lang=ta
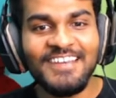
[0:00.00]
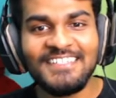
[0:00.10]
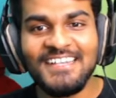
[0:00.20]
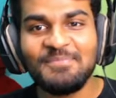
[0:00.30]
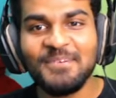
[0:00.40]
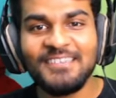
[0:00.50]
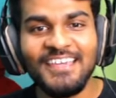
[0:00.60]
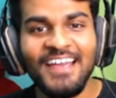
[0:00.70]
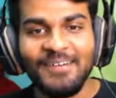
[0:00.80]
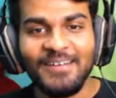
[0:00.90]
வேஸ்டா போச்சே
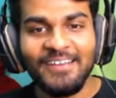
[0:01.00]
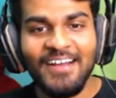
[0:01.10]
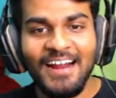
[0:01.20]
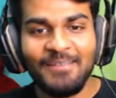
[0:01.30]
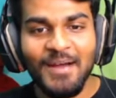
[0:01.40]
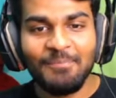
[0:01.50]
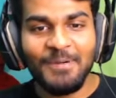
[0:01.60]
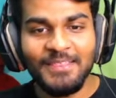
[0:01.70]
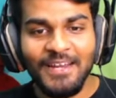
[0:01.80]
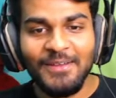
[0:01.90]
ஓகே வாங்க நம்ம
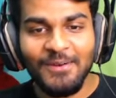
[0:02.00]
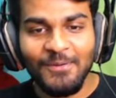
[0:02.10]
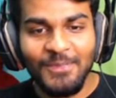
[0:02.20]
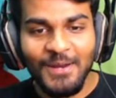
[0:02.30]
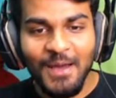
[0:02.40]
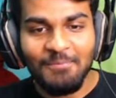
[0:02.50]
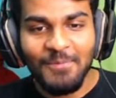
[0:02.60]
அப்படியே தண்ணிக்குள்ள விழுந்துடலாம்